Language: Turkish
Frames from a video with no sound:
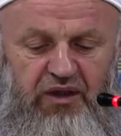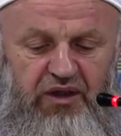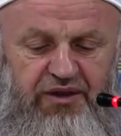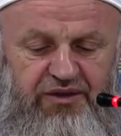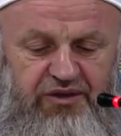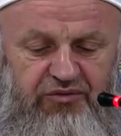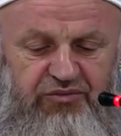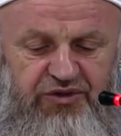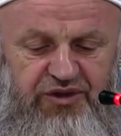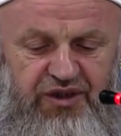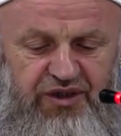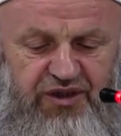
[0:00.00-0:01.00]

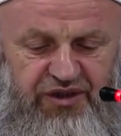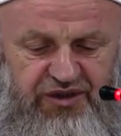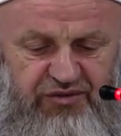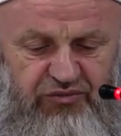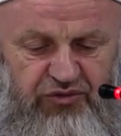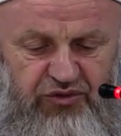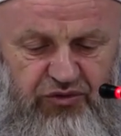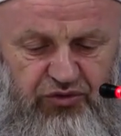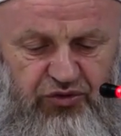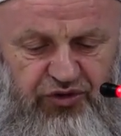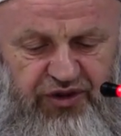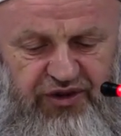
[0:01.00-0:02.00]
Attığımız her adım,
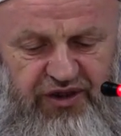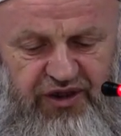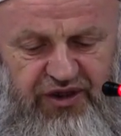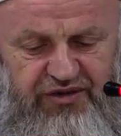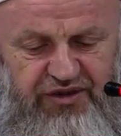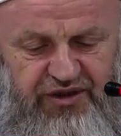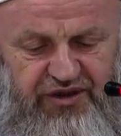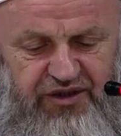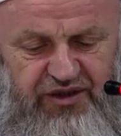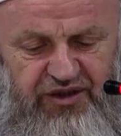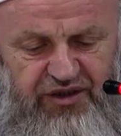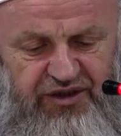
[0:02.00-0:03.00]
dönen her
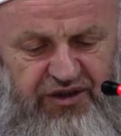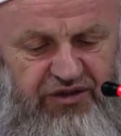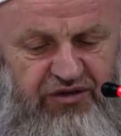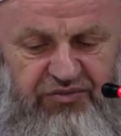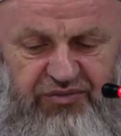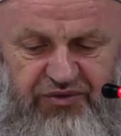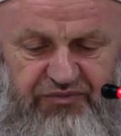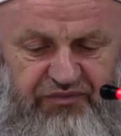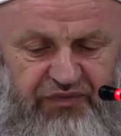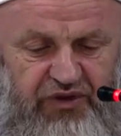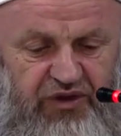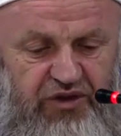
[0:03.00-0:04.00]
tekerleği
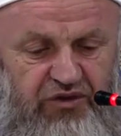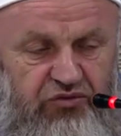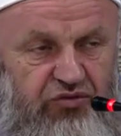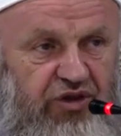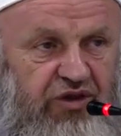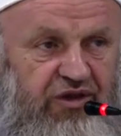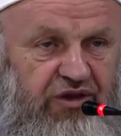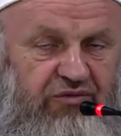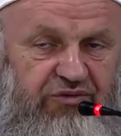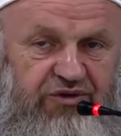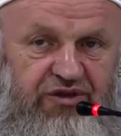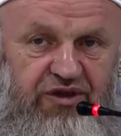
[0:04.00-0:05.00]
Rabbim
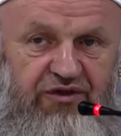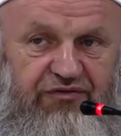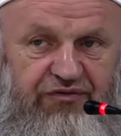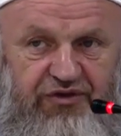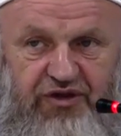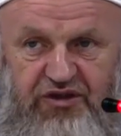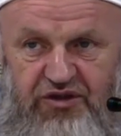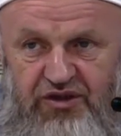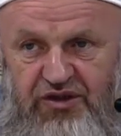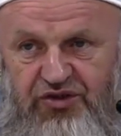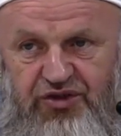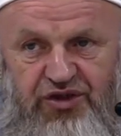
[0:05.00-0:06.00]
günahlarımızın affına,
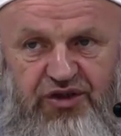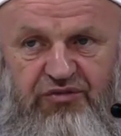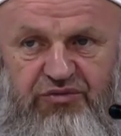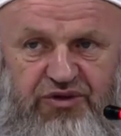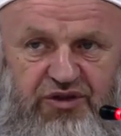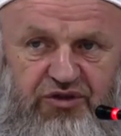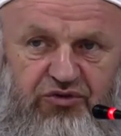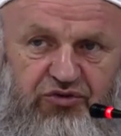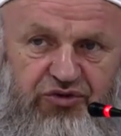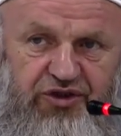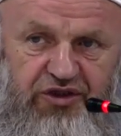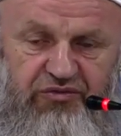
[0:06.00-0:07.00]
derecelerimizin
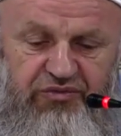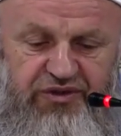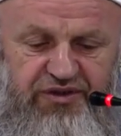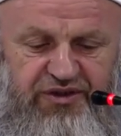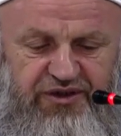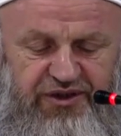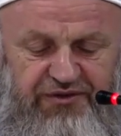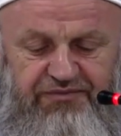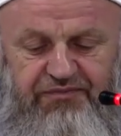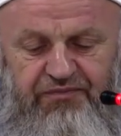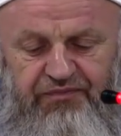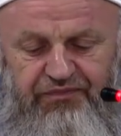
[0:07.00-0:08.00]
yükselmesine,
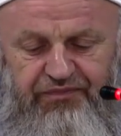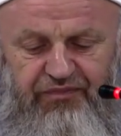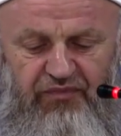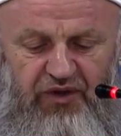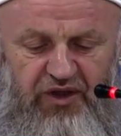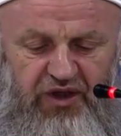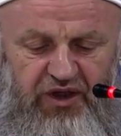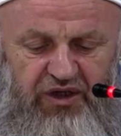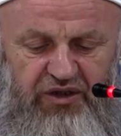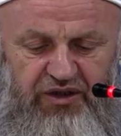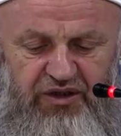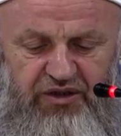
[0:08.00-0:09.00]

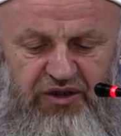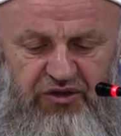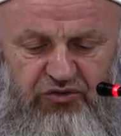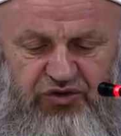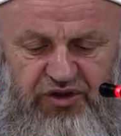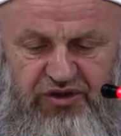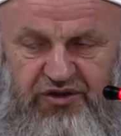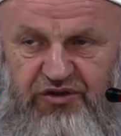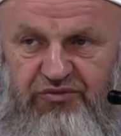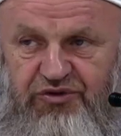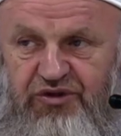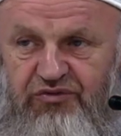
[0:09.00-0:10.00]
ahirette
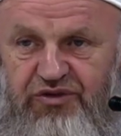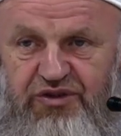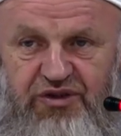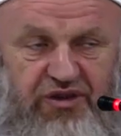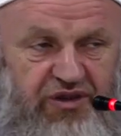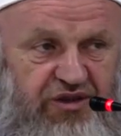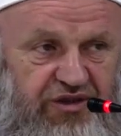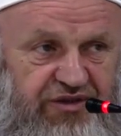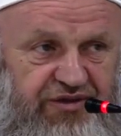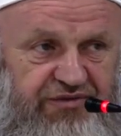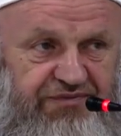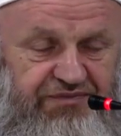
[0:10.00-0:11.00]
yüzaklığımıza vesile
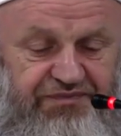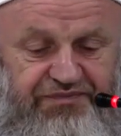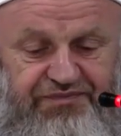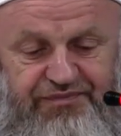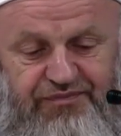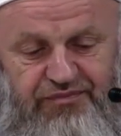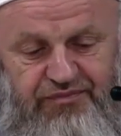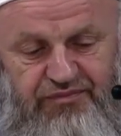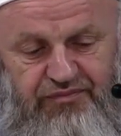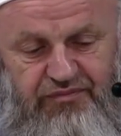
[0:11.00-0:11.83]
eylesin. Amin.